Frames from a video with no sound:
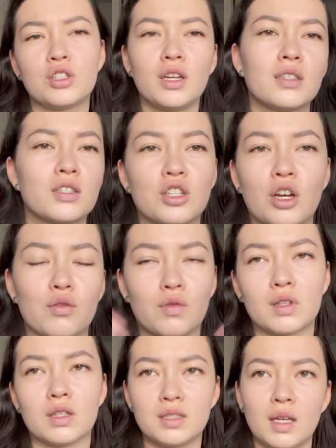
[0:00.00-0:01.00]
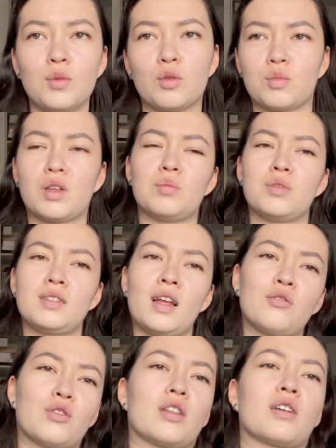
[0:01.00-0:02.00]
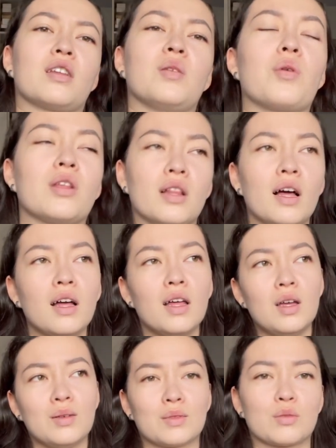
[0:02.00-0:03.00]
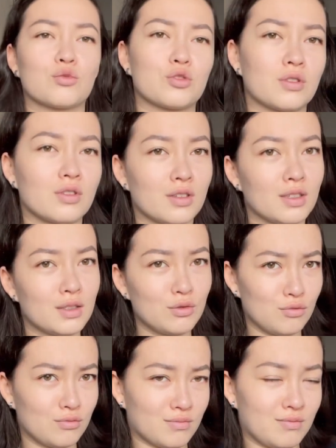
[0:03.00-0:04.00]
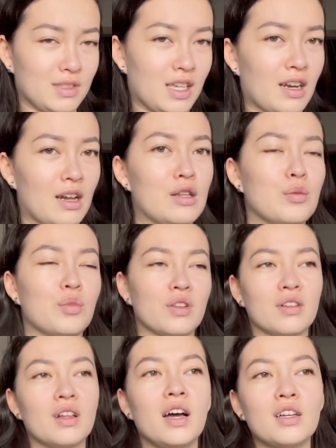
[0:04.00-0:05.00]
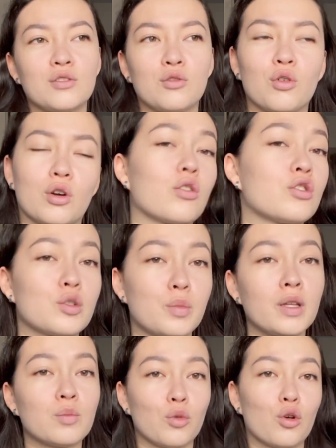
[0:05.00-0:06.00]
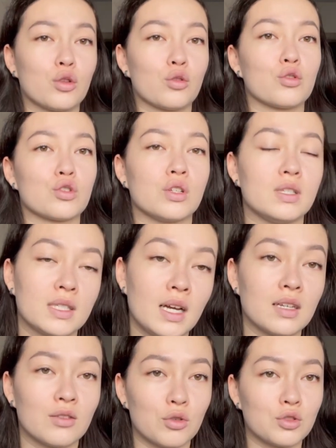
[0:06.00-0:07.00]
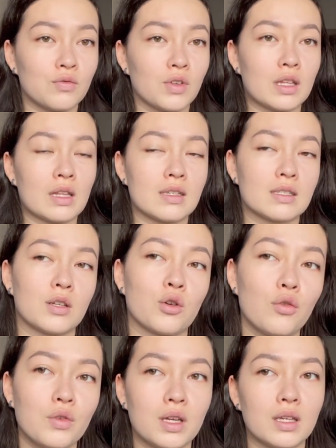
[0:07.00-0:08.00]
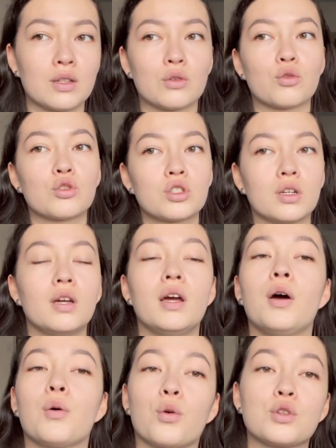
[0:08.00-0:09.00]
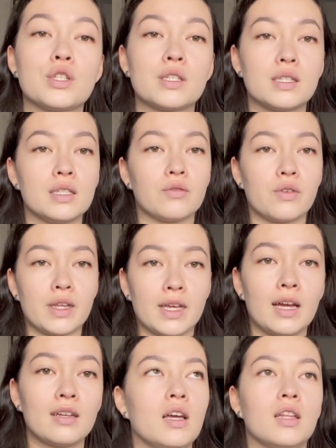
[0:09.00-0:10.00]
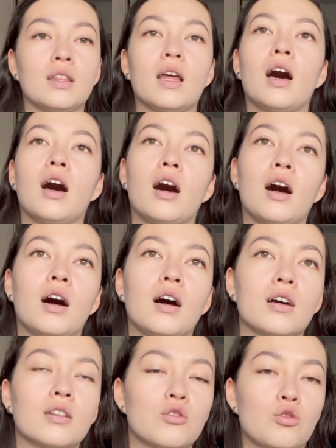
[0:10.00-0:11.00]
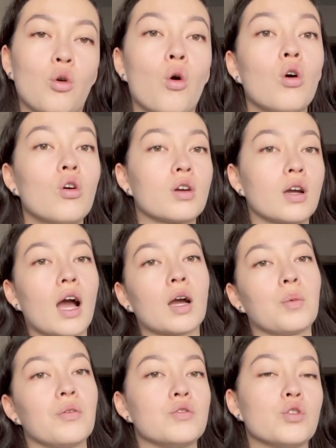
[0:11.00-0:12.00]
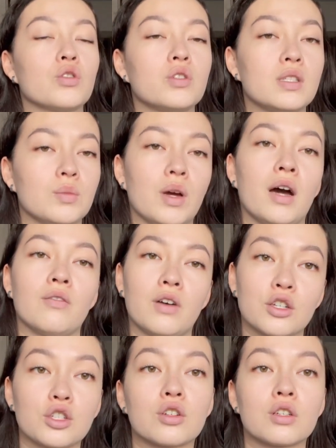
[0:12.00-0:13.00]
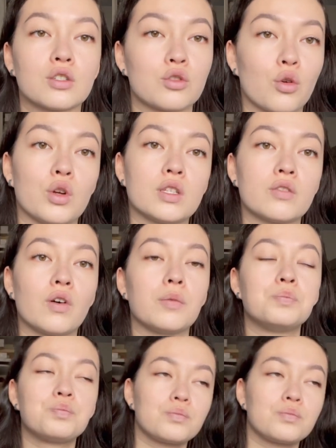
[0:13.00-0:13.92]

я не шарю в этой теме, он мне объяснял, я так и не поняла, потому что, ну, я реально не поняла, но, короче, спать много тоже нельзя, это очень вредно для здоровья, и это тоже очень сильно влияет на то, как поведет себя ваше расстройство.